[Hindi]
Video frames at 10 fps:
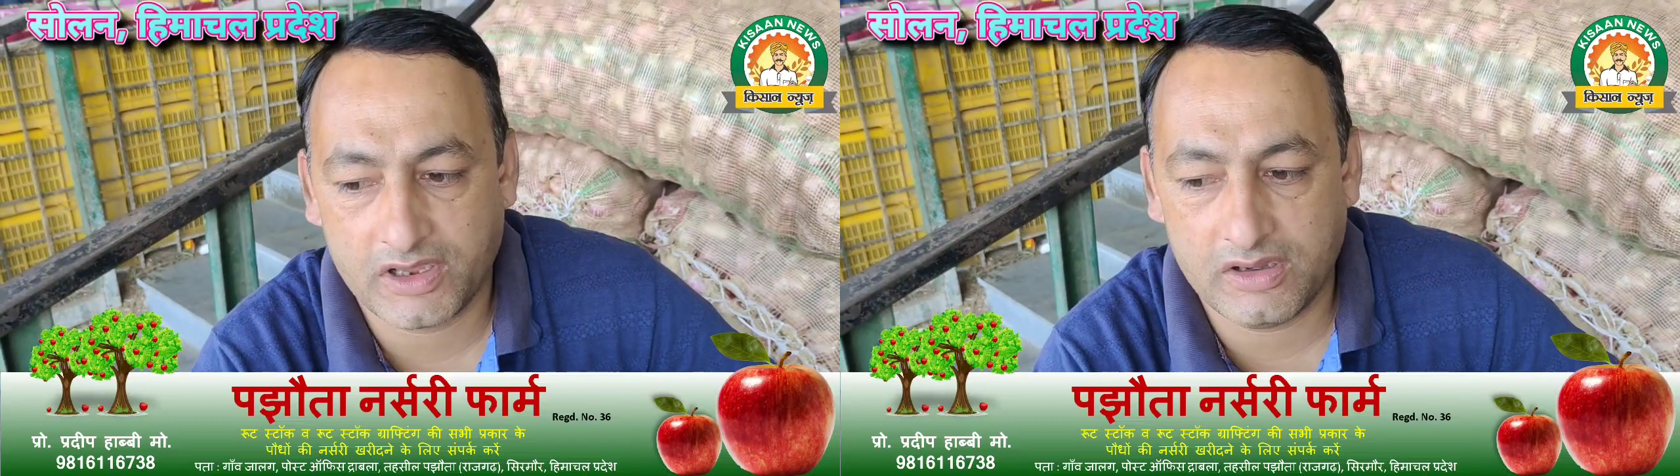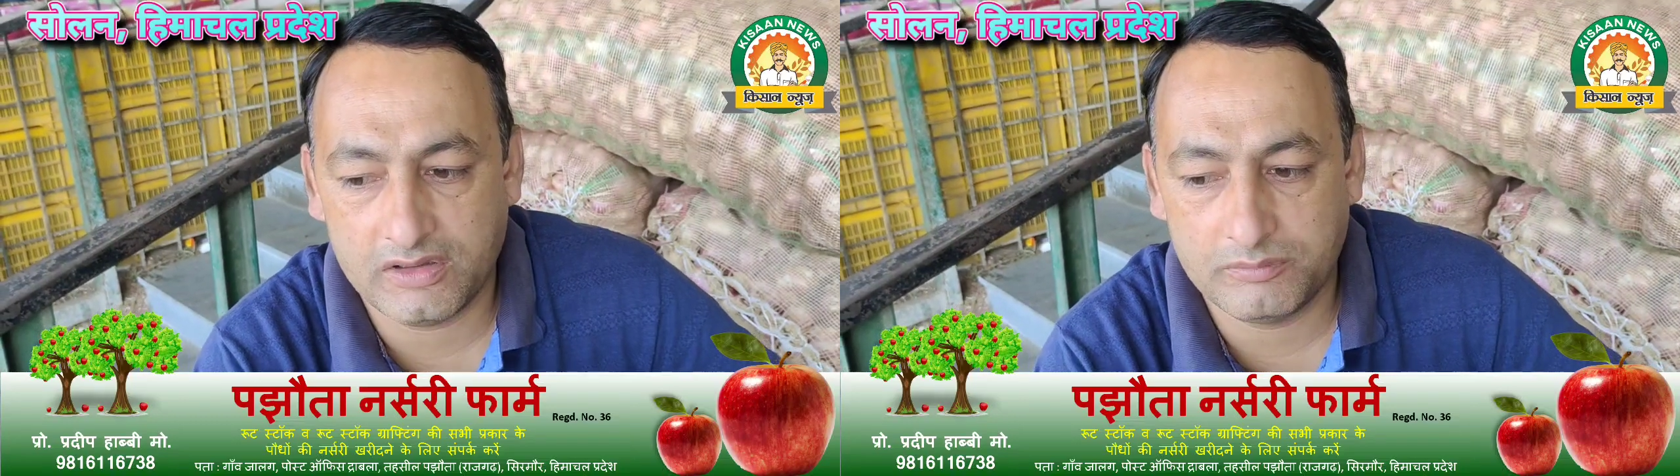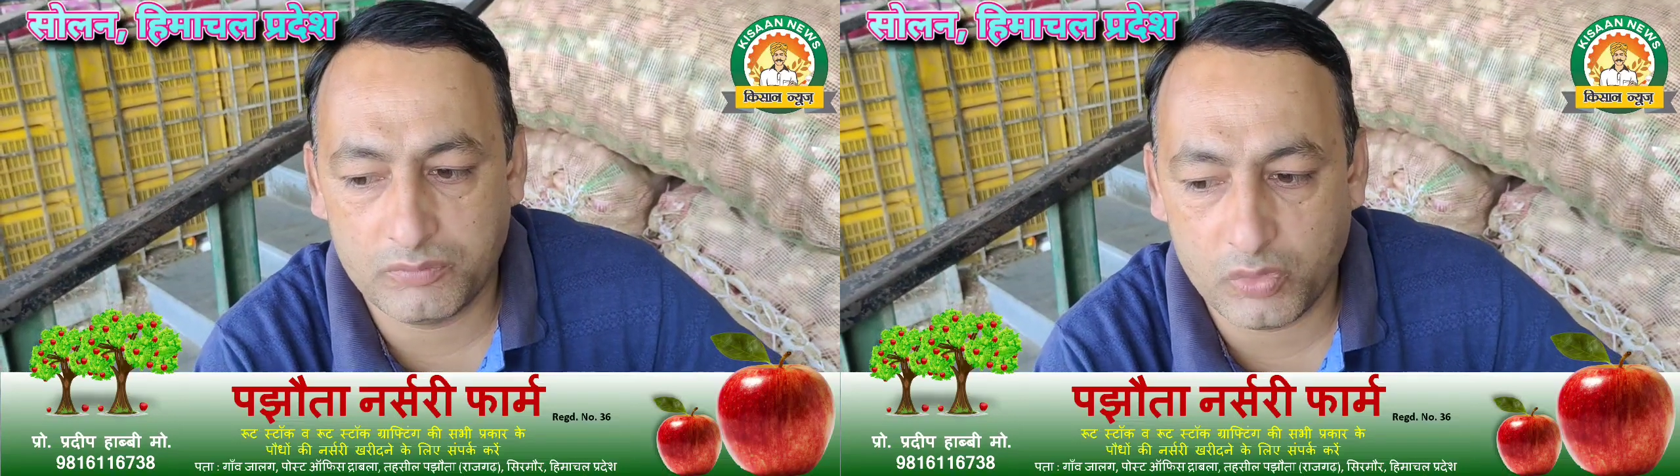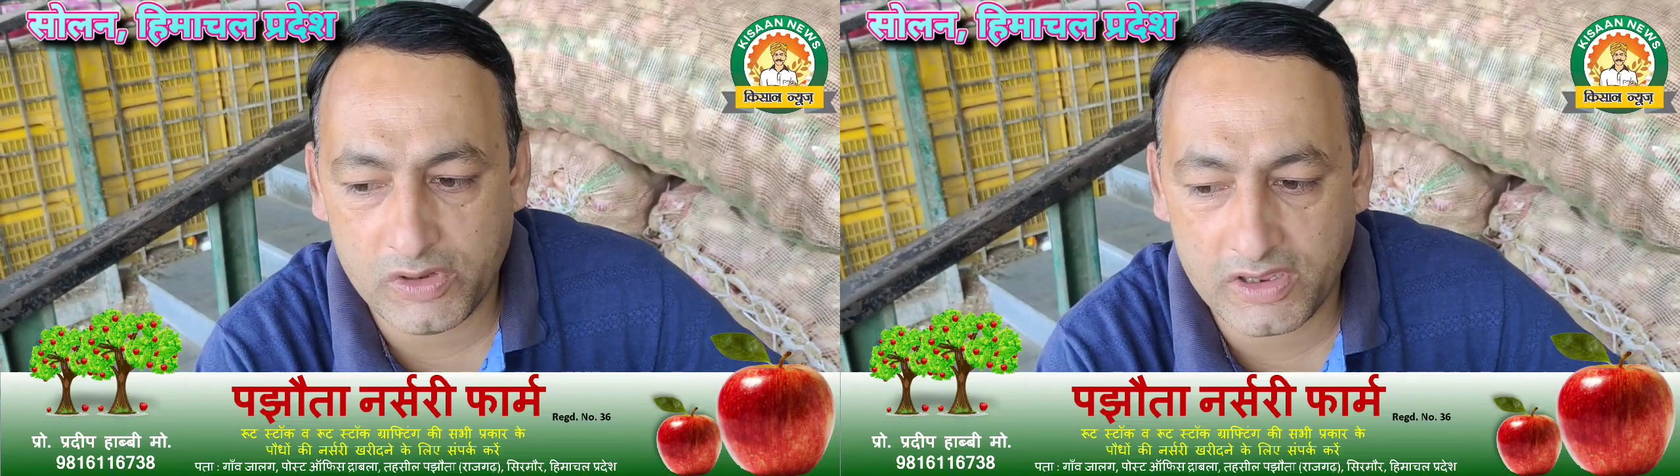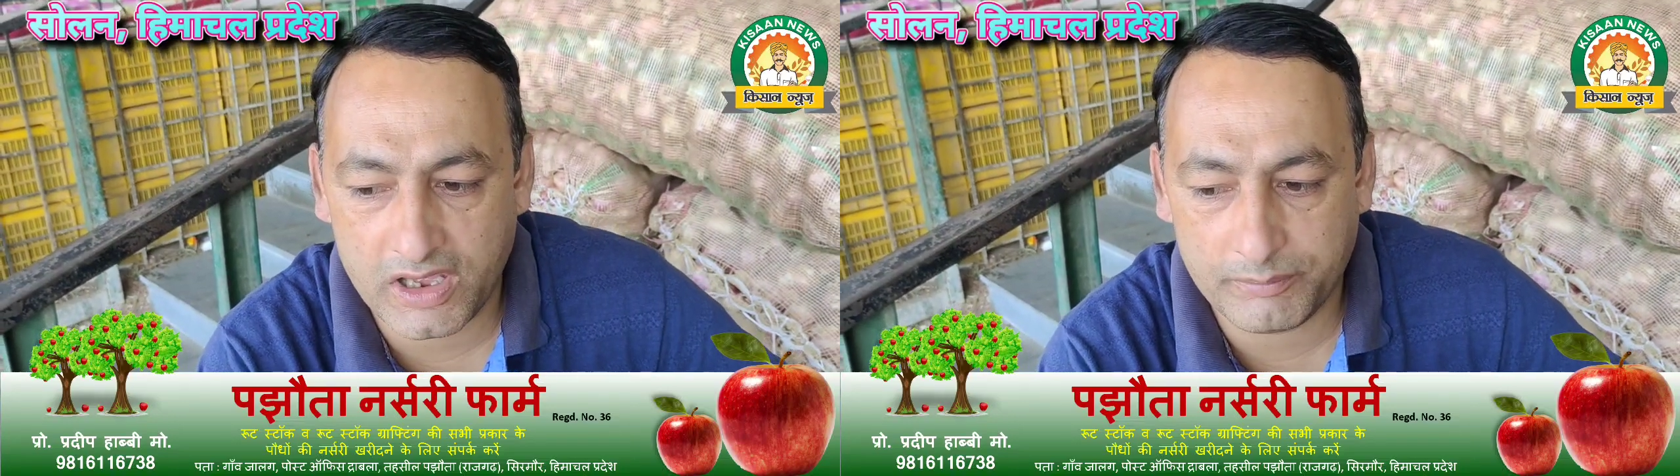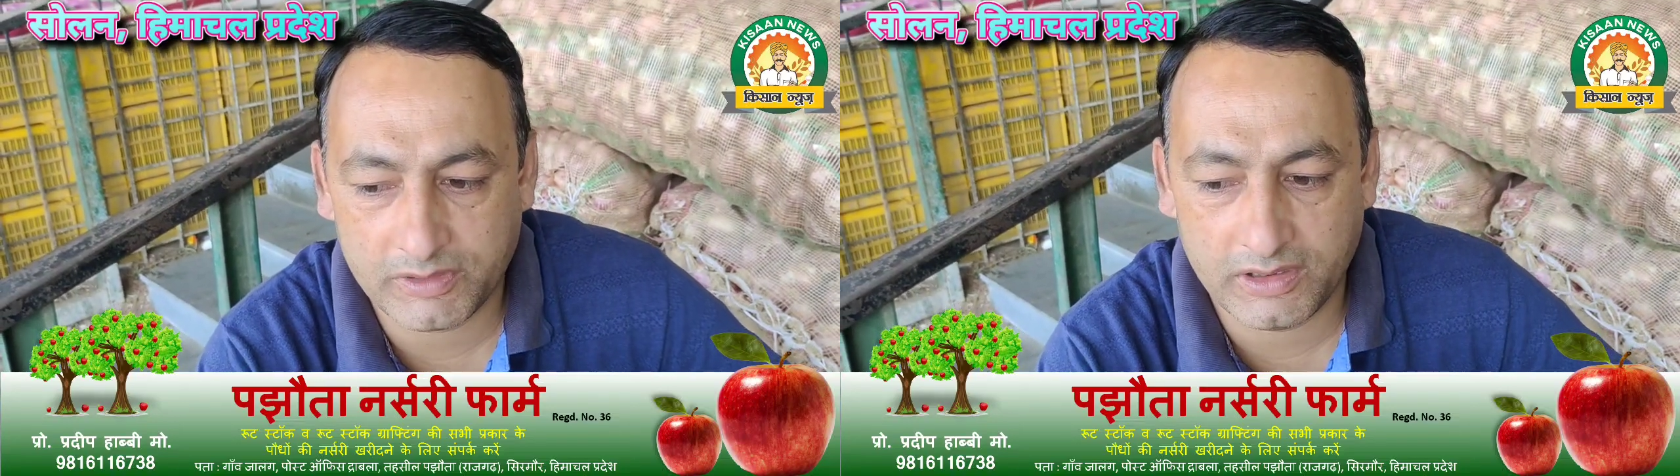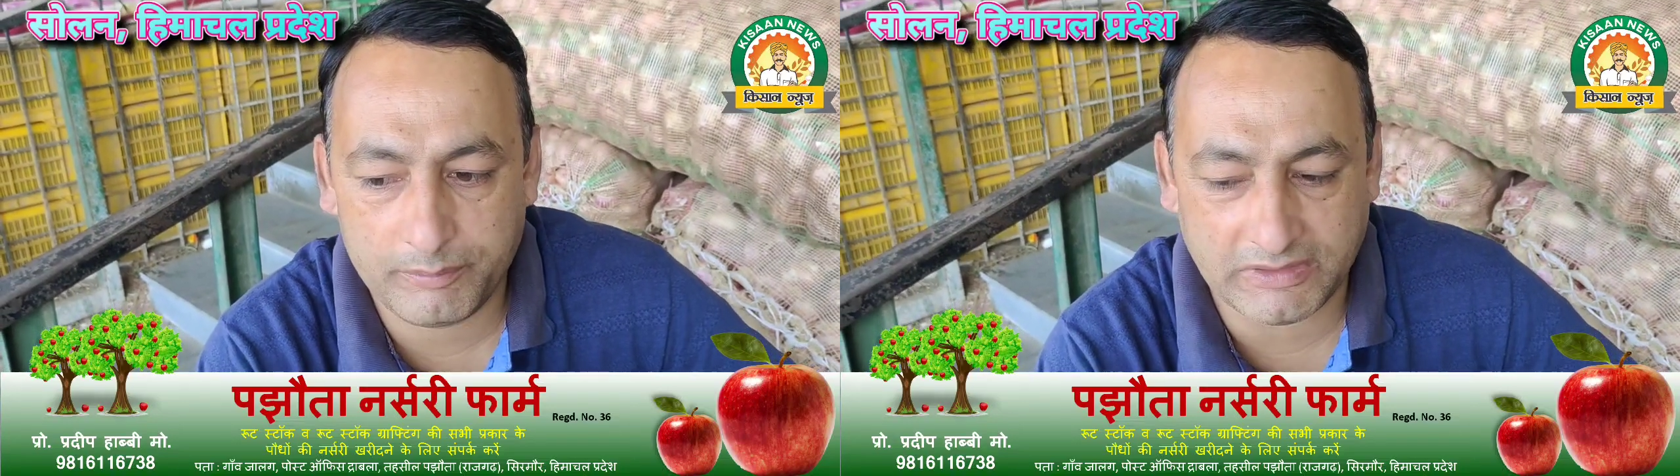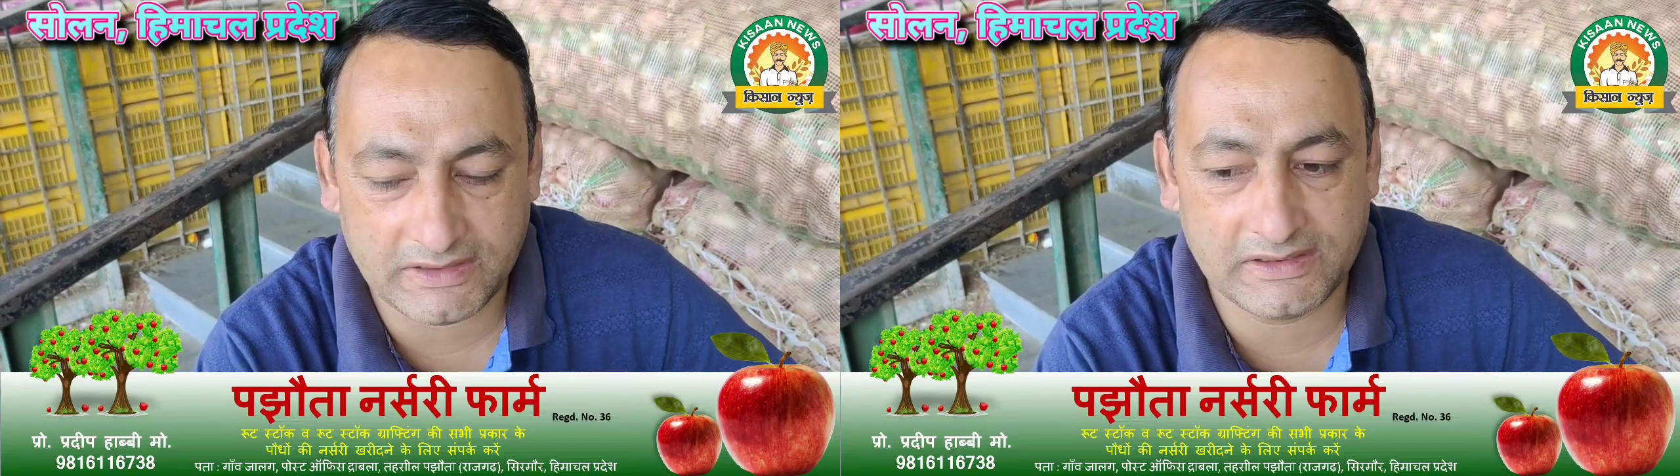हाँ मूली आपकी
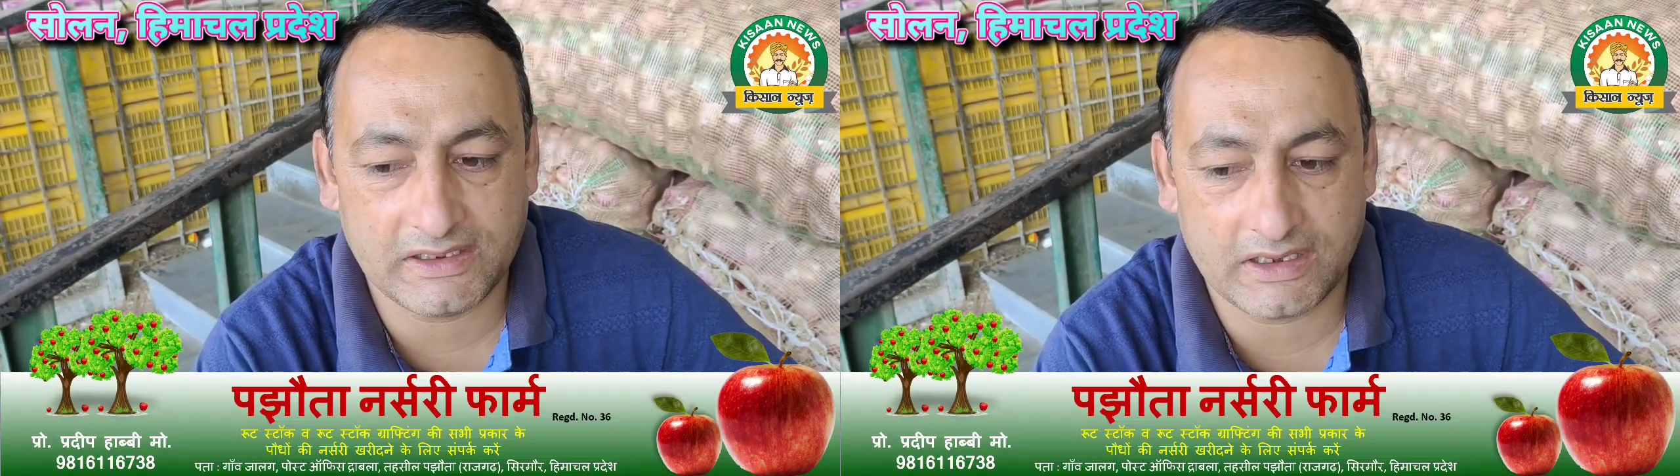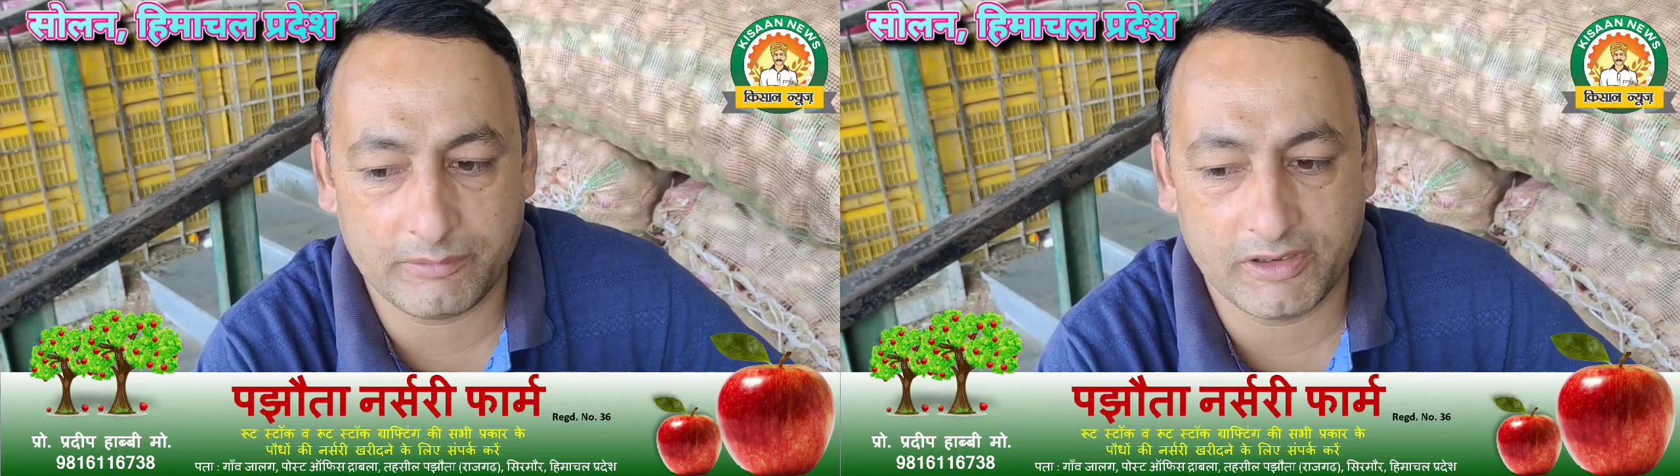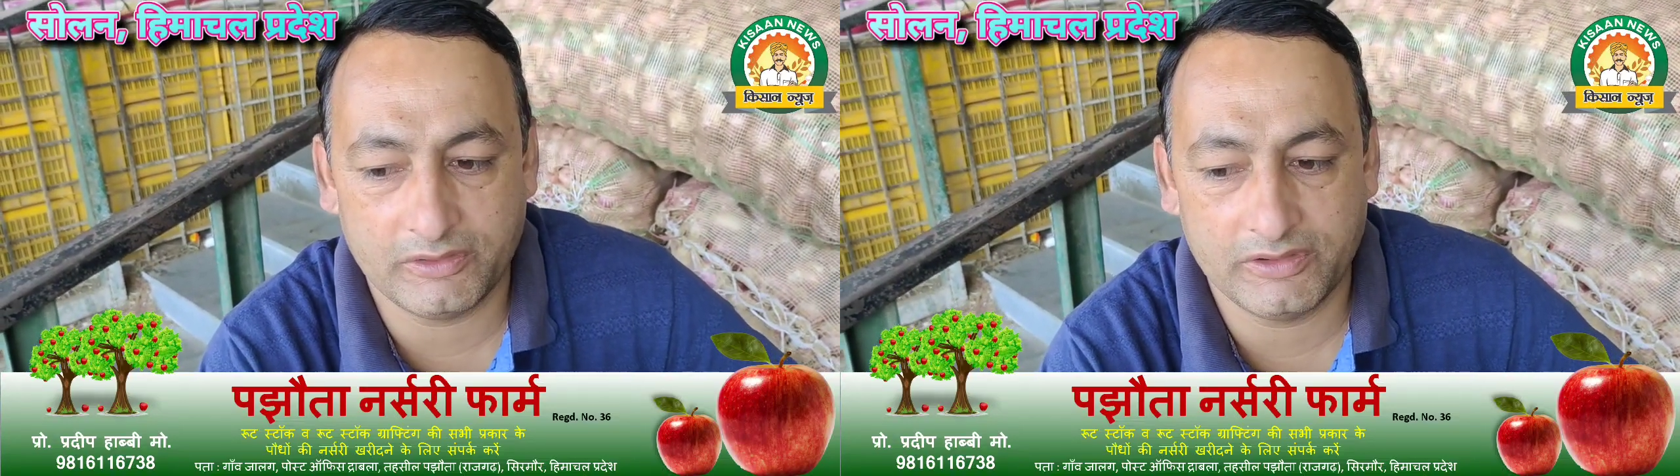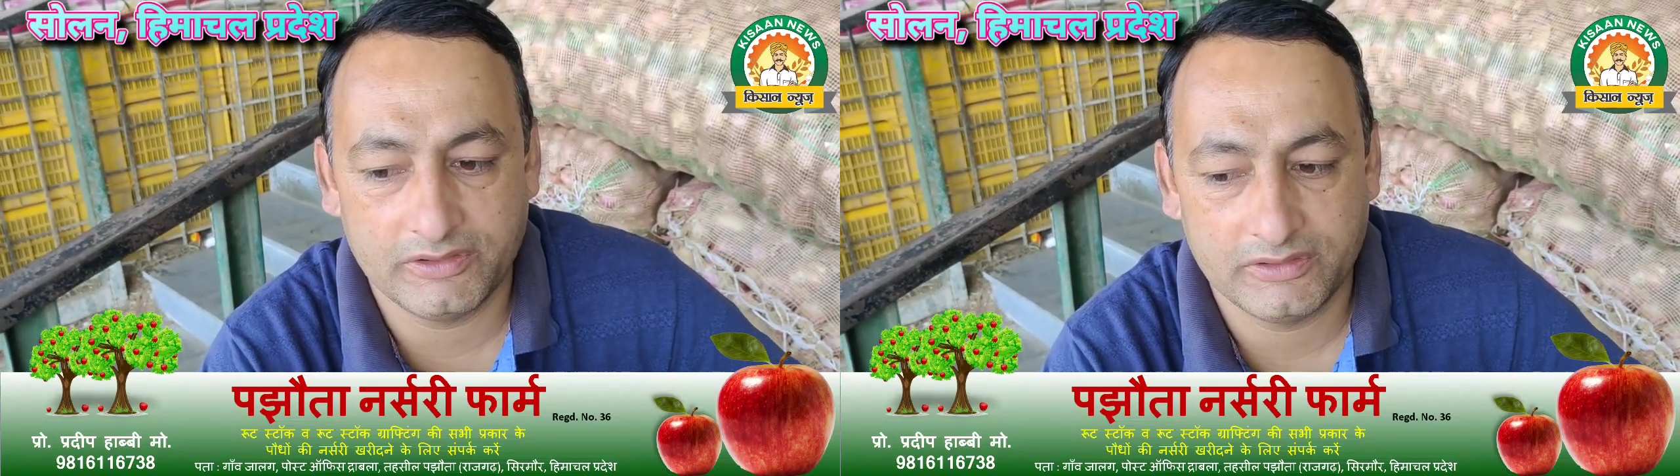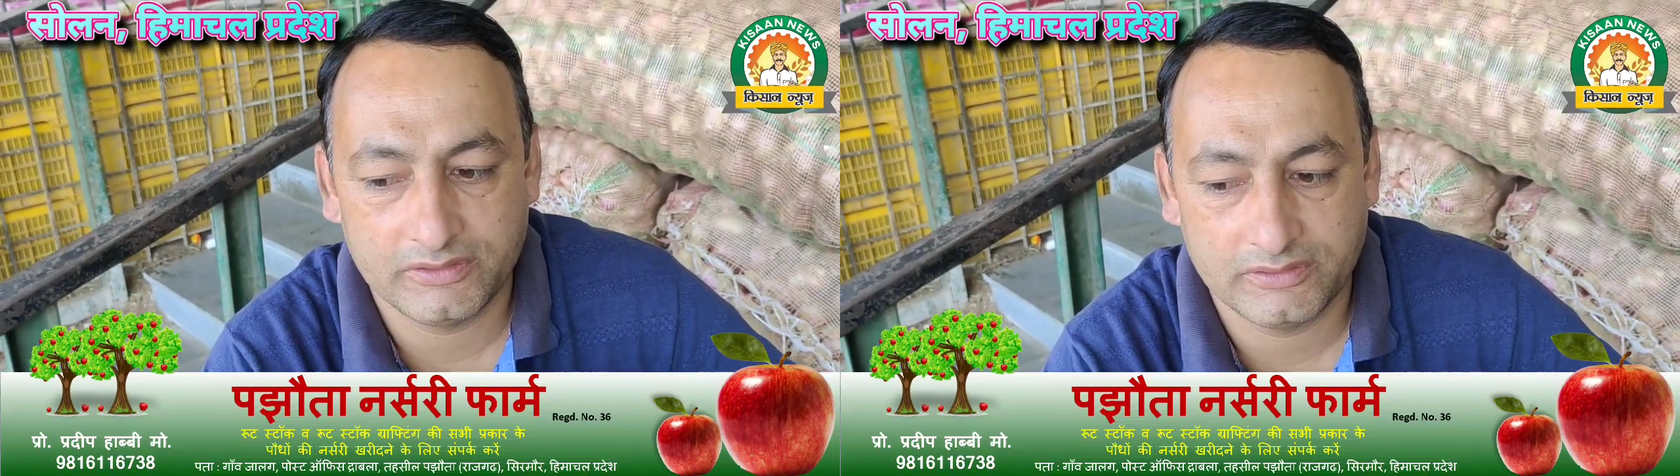पंद्रह से अठारह रुपये किलो